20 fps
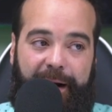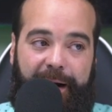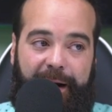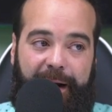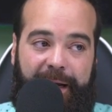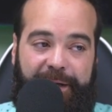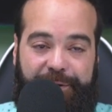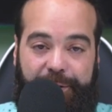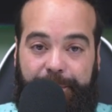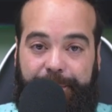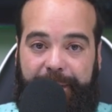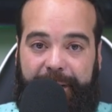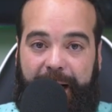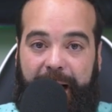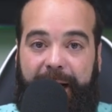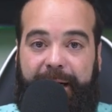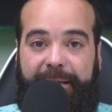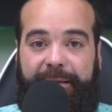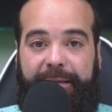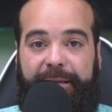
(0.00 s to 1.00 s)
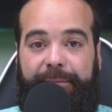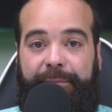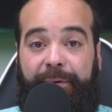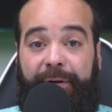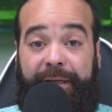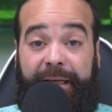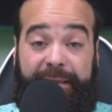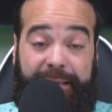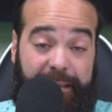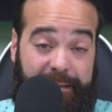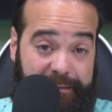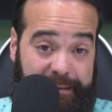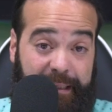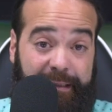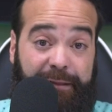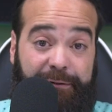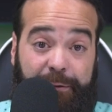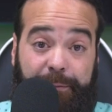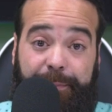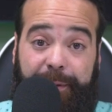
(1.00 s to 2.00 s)
a superarte, porque ya, ya
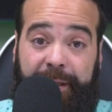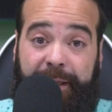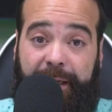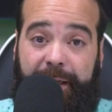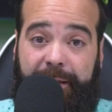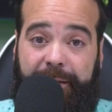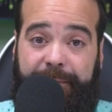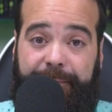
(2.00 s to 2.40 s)
te supera.